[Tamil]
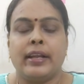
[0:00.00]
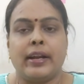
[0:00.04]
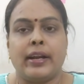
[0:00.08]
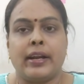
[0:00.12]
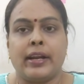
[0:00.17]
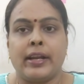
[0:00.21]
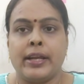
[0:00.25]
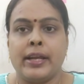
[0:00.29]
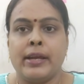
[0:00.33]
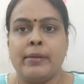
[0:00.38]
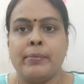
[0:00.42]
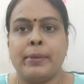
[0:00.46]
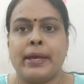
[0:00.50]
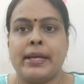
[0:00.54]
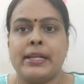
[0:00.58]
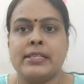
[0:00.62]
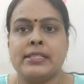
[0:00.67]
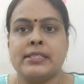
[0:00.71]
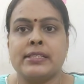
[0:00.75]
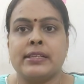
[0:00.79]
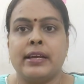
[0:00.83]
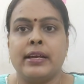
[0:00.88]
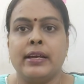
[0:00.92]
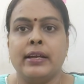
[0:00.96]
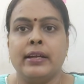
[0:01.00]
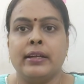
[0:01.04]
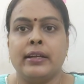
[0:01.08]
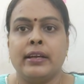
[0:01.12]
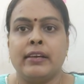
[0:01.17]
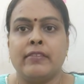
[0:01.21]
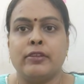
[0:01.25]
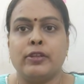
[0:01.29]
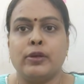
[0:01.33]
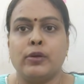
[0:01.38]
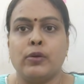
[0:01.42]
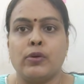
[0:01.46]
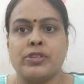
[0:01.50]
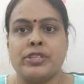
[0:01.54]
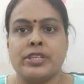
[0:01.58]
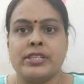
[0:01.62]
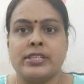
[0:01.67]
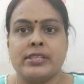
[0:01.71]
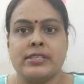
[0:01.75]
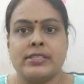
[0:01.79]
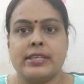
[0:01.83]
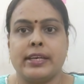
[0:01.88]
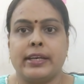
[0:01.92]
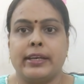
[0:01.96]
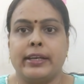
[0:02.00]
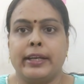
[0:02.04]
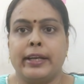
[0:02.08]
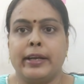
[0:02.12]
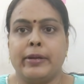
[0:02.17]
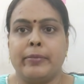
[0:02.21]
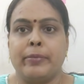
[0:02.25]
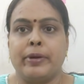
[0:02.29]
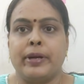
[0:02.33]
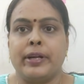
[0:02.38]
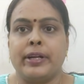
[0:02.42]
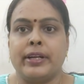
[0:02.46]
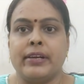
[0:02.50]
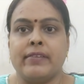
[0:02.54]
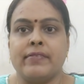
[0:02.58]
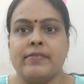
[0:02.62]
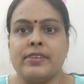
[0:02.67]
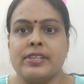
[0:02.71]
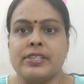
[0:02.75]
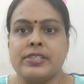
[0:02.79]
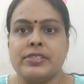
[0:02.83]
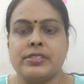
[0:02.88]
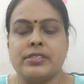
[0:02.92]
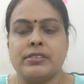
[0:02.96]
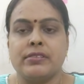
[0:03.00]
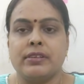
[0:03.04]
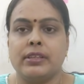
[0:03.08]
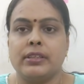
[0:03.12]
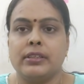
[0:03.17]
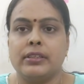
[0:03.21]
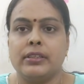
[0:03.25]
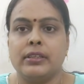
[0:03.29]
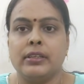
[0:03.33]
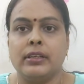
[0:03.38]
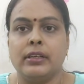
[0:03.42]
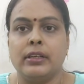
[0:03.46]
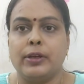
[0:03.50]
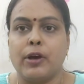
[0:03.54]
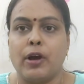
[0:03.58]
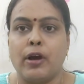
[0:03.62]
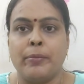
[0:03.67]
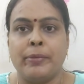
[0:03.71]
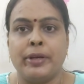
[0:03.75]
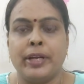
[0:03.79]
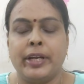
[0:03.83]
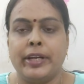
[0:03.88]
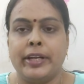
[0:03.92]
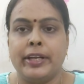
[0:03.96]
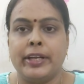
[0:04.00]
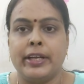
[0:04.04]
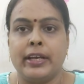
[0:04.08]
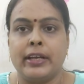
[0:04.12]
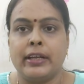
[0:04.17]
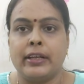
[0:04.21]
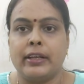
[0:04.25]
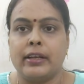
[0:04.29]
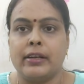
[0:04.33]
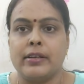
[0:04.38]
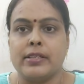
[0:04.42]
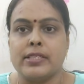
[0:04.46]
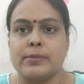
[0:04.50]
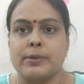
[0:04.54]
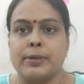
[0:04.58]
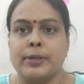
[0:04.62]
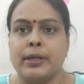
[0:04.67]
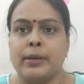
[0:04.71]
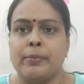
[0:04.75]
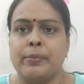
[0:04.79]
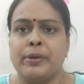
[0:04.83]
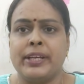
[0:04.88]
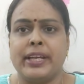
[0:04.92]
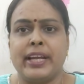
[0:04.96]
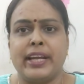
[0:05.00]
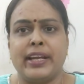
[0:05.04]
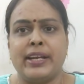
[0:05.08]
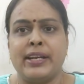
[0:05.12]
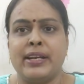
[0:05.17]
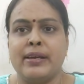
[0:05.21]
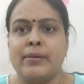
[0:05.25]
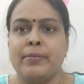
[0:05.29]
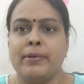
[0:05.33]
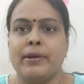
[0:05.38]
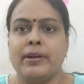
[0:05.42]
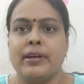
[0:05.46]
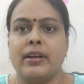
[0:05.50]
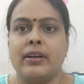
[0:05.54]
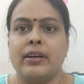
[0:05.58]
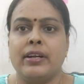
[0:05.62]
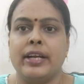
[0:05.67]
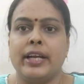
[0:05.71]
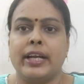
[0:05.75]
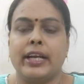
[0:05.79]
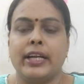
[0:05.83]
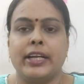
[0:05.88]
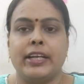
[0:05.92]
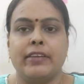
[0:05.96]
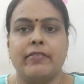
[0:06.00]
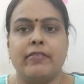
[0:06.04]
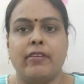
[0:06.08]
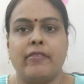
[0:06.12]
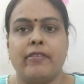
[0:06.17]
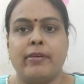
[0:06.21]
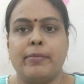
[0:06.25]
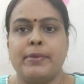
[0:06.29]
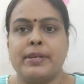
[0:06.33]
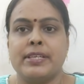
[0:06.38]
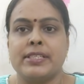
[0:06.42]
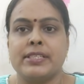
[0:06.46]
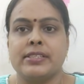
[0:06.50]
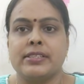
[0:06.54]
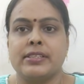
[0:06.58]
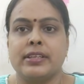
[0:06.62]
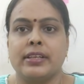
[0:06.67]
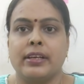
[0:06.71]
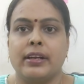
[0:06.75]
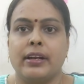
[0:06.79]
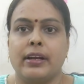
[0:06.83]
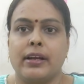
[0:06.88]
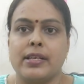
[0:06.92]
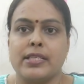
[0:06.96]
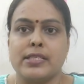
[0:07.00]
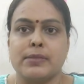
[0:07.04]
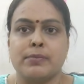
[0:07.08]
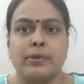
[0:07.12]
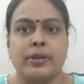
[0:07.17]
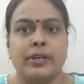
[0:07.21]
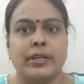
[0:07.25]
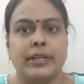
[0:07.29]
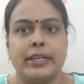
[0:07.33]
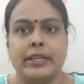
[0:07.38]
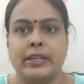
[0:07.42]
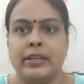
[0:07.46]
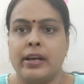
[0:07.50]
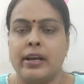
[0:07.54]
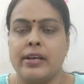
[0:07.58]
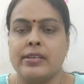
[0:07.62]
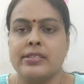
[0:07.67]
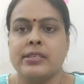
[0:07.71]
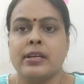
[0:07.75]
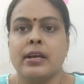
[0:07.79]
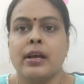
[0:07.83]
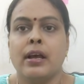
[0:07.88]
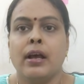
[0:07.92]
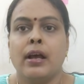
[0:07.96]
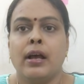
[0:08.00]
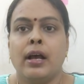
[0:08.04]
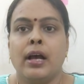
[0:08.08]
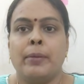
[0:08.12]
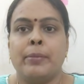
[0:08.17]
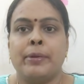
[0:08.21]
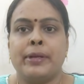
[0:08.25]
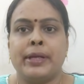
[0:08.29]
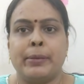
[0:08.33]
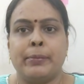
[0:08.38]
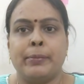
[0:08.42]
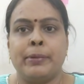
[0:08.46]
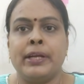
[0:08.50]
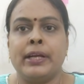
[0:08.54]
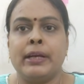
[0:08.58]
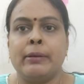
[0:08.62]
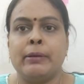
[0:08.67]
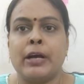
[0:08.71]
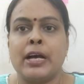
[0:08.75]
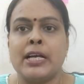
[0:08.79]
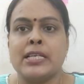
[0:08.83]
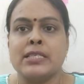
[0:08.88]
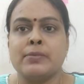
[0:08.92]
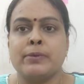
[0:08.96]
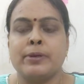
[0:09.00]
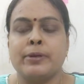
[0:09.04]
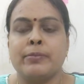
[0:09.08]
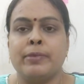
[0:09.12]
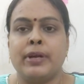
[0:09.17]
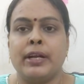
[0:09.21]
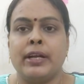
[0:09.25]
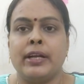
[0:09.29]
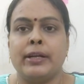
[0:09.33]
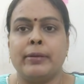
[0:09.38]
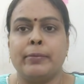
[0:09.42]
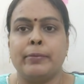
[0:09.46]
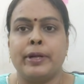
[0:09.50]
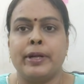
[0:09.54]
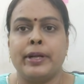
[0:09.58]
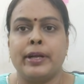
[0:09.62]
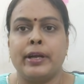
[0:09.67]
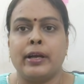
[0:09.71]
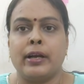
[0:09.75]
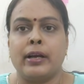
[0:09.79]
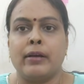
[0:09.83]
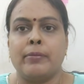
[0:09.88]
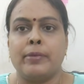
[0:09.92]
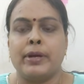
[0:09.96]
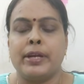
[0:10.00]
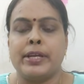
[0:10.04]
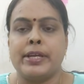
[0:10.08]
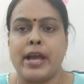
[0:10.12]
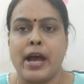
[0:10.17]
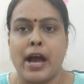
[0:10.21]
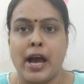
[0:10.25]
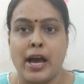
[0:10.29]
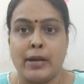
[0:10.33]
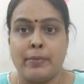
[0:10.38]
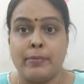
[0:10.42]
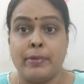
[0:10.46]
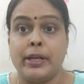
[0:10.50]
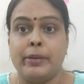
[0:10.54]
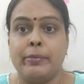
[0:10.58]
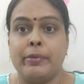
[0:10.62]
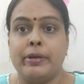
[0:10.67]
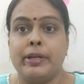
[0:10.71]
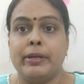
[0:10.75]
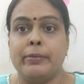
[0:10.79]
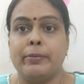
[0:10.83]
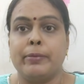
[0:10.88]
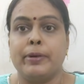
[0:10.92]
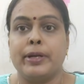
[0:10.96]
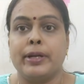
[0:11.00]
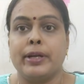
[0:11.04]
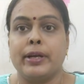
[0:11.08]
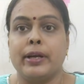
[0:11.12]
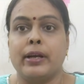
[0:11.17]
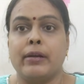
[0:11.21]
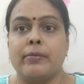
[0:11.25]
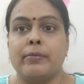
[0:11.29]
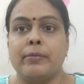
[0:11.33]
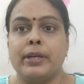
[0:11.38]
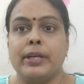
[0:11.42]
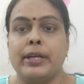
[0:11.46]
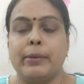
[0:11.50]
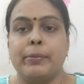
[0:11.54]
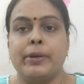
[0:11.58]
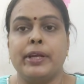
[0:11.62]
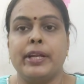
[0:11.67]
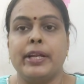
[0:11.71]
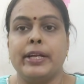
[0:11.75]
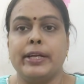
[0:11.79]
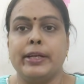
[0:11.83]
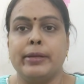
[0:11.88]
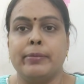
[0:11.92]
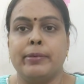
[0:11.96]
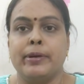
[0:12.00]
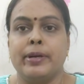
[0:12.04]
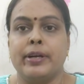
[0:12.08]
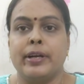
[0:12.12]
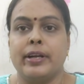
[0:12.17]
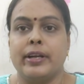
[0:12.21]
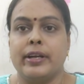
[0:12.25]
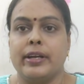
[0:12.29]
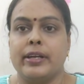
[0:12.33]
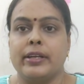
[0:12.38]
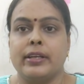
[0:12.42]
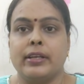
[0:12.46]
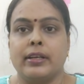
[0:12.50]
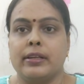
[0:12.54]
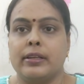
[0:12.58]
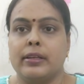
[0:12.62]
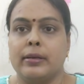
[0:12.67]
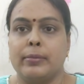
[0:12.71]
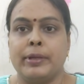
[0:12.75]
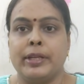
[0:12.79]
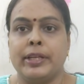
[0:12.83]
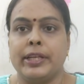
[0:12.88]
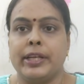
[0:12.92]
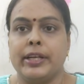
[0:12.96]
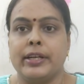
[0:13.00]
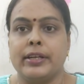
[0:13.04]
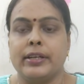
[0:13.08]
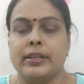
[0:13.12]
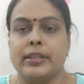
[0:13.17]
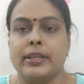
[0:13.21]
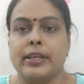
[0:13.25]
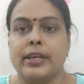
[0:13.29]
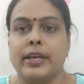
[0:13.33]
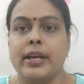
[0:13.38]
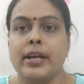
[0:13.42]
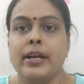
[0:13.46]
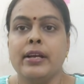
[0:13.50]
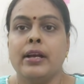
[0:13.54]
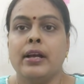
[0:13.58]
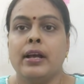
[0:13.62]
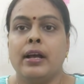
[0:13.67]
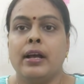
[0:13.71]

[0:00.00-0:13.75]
நிறைய மெயில்ஸில் நான் வந்து கொஷின்ஸை செக்ரிகேட் பண்ணிட்டேன் ஃபர்ஸ்ட் வந்து டாமினேட்டிங்காக இருக்கிற ஹஸ்பண்ட் அப்புறம் என்ன பண்ணாலும் நெகட்டிவாகவே பேசிகிட்டு இருக்கிற ஹஸ்பண்ட் இன்லாஸ் அப்புறம் எப்படி ஹஸ்பண்ட் மேலே டிபெண்ட் ஆகாமல் யார் மேலேயுமே டிபெண்ட் ஆகாமல் எப்படி இண்டிபெண்ட்டாக இருக்கிறது அப்படின்னு கேட்டிருந்தீங்க